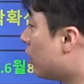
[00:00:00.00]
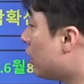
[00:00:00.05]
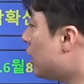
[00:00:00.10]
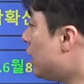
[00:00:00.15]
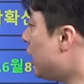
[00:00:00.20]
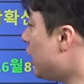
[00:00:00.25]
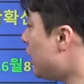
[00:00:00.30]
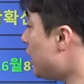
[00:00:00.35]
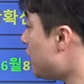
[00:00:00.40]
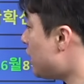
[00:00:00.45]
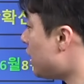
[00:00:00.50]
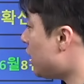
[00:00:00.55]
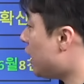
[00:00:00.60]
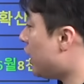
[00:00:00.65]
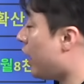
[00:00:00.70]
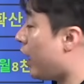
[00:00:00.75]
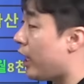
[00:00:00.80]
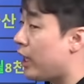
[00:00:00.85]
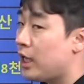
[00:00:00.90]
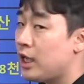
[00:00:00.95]
이
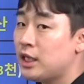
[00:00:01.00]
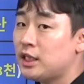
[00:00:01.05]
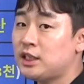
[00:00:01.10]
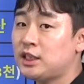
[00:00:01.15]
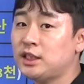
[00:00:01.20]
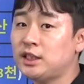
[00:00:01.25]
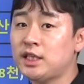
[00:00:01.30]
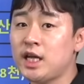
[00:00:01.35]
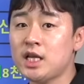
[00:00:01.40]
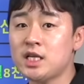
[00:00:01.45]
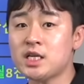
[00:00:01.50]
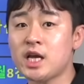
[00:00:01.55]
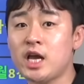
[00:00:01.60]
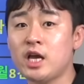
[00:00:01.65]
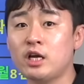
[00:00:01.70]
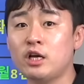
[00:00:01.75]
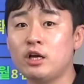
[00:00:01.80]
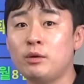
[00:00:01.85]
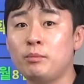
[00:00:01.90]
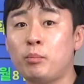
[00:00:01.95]
시기에 시세
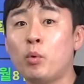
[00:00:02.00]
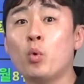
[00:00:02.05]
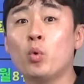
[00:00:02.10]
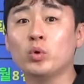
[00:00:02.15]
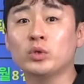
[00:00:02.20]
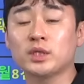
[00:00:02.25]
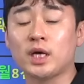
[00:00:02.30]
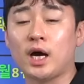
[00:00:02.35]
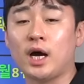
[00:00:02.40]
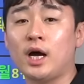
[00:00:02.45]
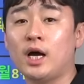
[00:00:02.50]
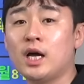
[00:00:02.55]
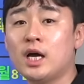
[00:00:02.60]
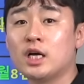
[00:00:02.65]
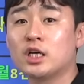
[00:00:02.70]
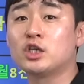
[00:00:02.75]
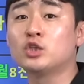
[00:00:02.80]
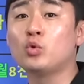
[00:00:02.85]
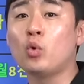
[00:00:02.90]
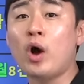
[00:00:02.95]
차익을 보고자
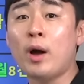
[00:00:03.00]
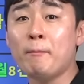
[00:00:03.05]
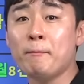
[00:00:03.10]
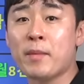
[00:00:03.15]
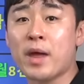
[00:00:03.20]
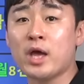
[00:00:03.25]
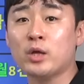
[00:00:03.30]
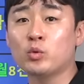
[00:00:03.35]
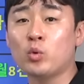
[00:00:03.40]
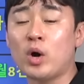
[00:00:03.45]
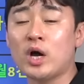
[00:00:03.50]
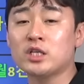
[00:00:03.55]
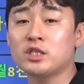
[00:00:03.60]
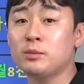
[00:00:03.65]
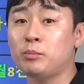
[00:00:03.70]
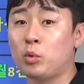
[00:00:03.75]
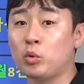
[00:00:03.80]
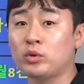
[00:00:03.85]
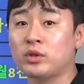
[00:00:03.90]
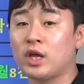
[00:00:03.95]
그동안
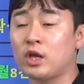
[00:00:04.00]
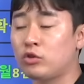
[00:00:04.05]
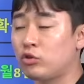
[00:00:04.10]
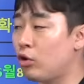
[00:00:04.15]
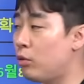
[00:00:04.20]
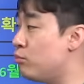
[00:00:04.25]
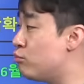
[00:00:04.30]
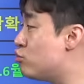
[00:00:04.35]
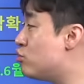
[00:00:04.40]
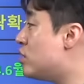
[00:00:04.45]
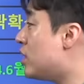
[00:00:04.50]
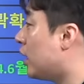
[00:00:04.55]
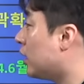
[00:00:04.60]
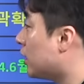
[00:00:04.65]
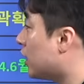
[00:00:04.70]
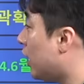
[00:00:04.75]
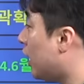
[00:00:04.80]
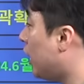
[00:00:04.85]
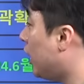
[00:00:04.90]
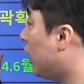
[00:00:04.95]
매도하지 못했던
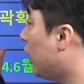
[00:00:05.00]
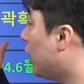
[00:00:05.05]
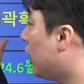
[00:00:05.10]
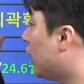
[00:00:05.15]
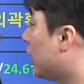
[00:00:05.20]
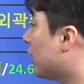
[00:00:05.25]
물량들이